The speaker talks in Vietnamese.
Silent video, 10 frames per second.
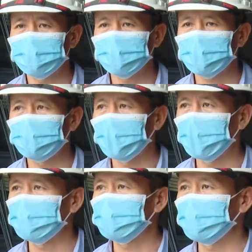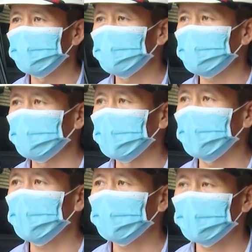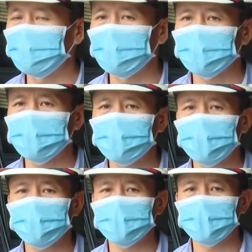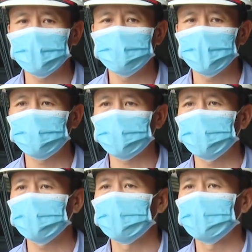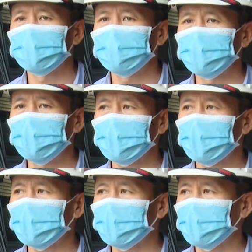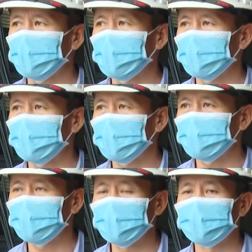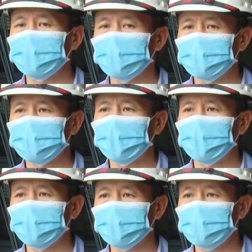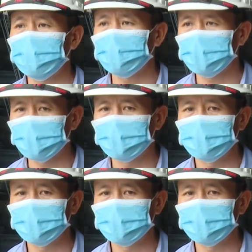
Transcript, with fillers: Và cũng hạn chế tối đa cái việc tiếp xúc giữa nhân viên chúng tôi với là các cái nhân lực ở tại công trường.